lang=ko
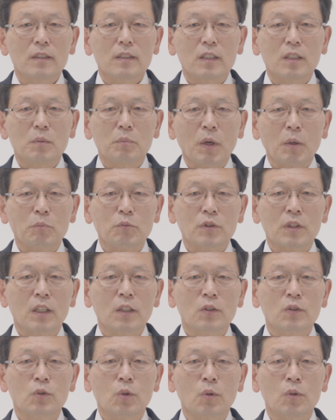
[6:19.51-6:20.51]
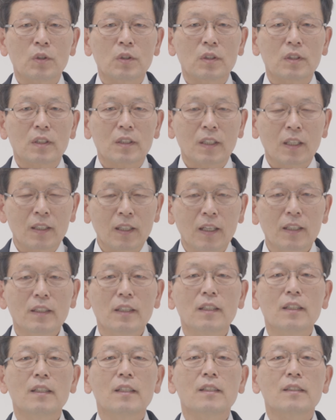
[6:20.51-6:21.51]
이 백부장은 종을
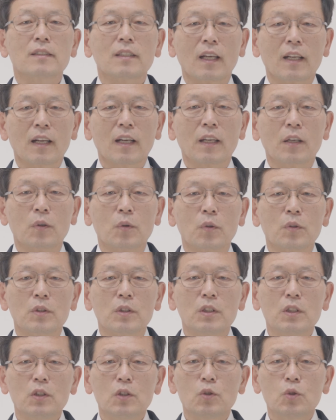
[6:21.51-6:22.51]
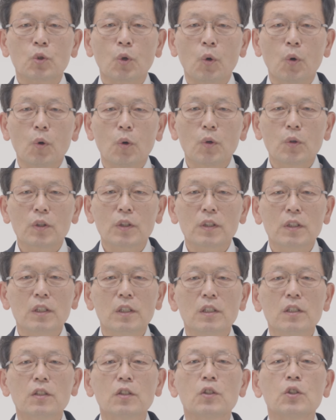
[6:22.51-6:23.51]
대단히 사랑했고 이
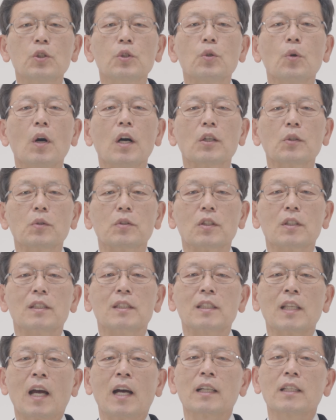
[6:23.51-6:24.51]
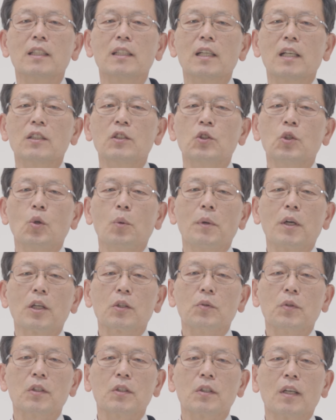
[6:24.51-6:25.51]
종을 치료하기 위해서 자기가
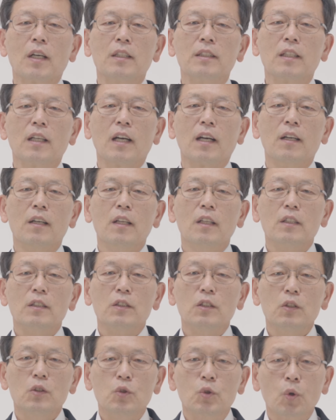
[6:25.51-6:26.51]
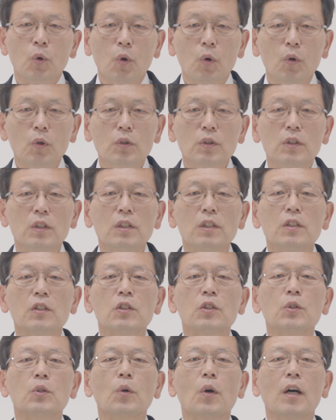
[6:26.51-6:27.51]
치료받기 위해서가 아니라 이 종을
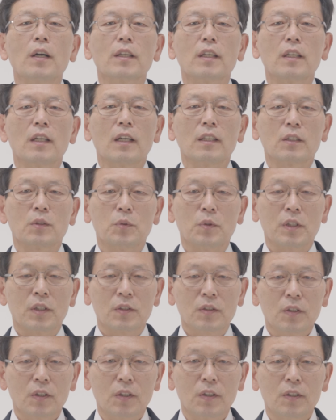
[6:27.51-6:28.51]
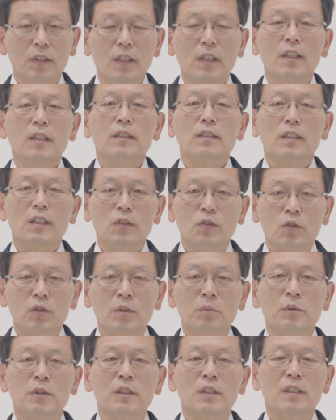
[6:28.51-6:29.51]
치료하게 하기 위해서
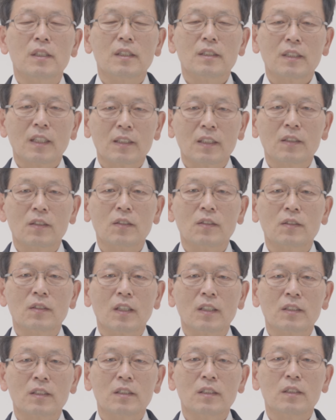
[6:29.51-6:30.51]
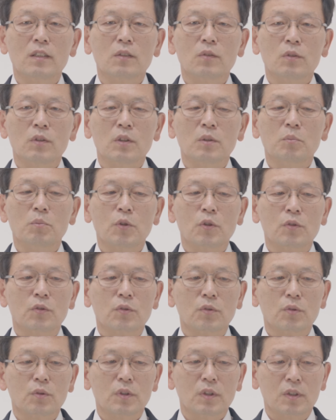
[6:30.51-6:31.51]
예수님을 찾았던 사실을 우리는 볼
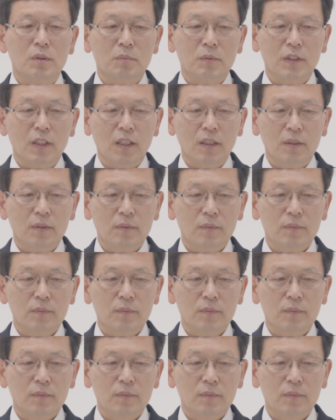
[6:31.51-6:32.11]
수 있습니다.